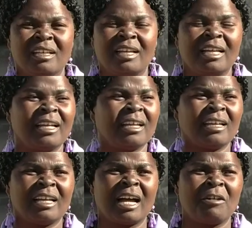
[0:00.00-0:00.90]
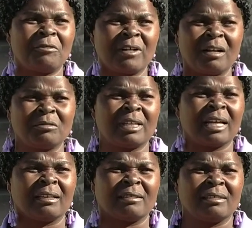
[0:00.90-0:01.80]
Hey, a
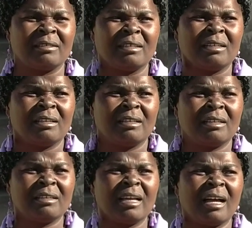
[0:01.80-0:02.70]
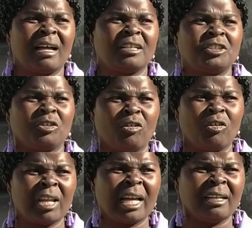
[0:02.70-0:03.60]
falta wir haben keine Möbel,
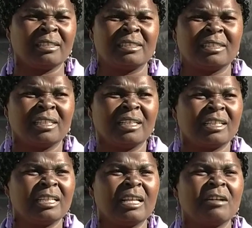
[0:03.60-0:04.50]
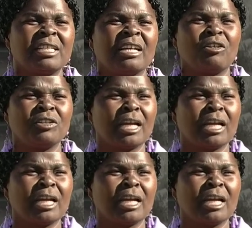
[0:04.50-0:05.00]
keine Pulte, keine Toiletten.